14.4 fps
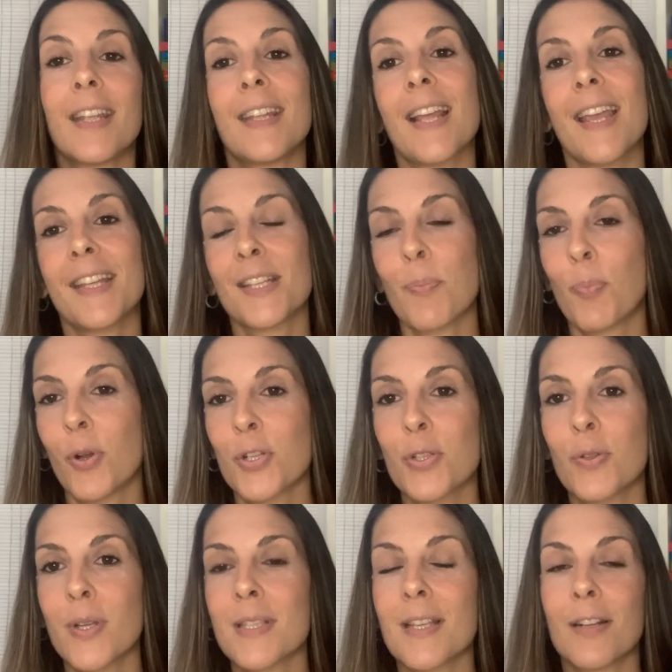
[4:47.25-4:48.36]
E aí depois de
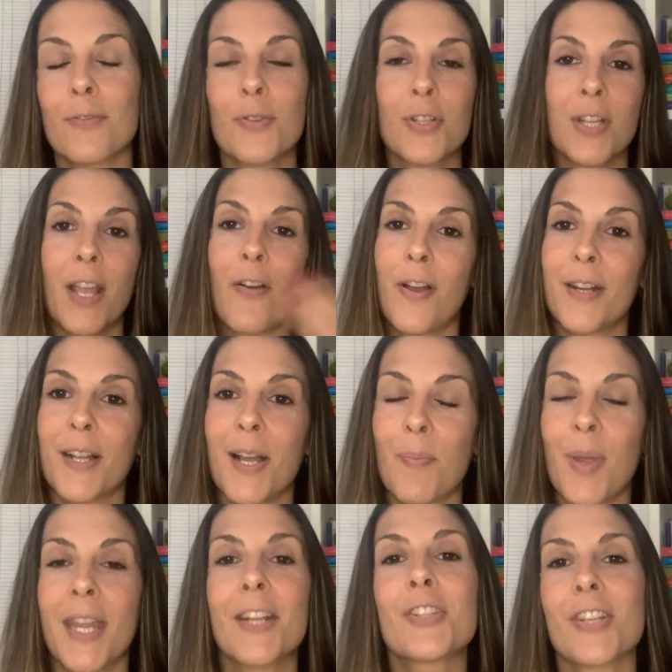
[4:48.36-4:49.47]
dois anos,
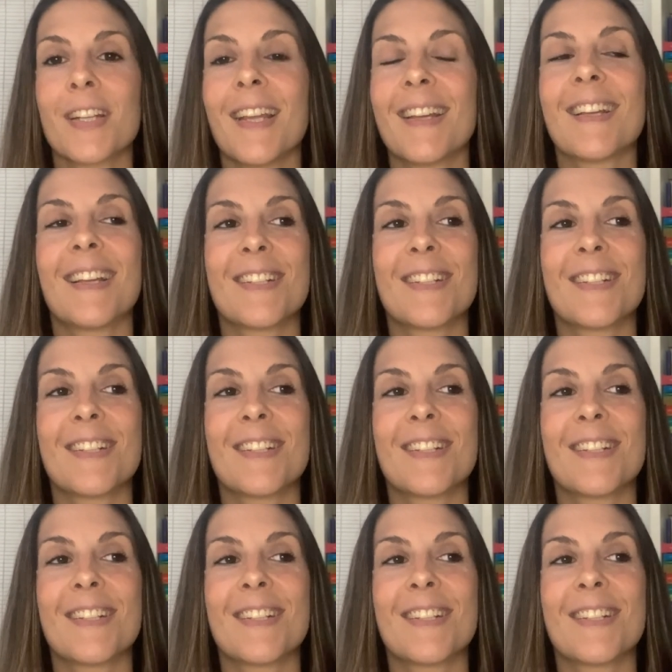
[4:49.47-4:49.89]
teoricamente, né?